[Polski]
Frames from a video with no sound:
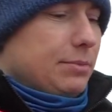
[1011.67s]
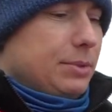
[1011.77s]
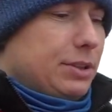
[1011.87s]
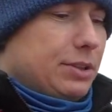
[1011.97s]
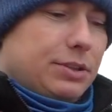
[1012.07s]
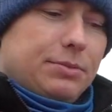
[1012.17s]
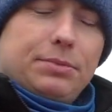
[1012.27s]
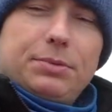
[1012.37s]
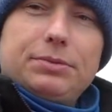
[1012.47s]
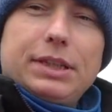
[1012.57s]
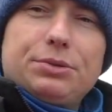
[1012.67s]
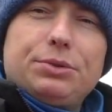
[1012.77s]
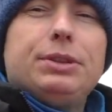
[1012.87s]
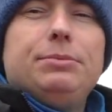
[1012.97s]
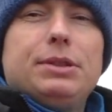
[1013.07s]
Myślę, że to by był na
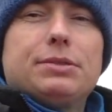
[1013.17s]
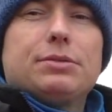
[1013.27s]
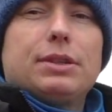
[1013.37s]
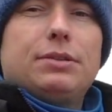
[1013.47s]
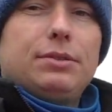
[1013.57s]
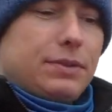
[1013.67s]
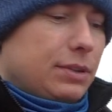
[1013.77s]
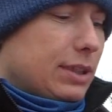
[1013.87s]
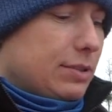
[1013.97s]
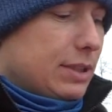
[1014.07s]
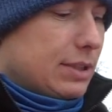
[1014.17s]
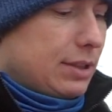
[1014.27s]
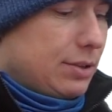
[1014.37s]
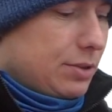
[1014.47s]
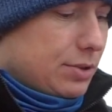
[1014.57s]
drugim miejscu ten kołowrotek, on jest
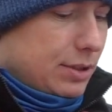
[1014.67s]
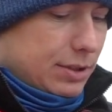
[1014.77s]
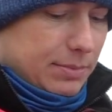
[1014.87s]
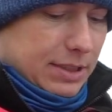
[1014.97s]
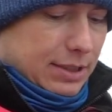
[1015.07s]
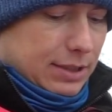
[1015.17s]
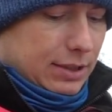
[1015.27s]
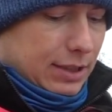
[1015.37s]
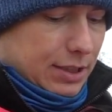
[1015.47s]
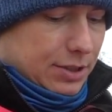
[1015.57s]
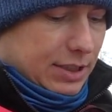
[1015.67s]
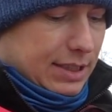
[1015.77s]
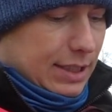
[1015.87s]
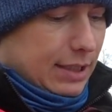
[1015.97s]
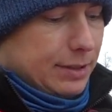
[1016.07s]
najdroższy chyba z tych naszej
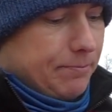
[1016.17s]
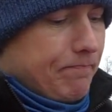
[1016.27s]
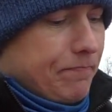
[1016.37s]
serii.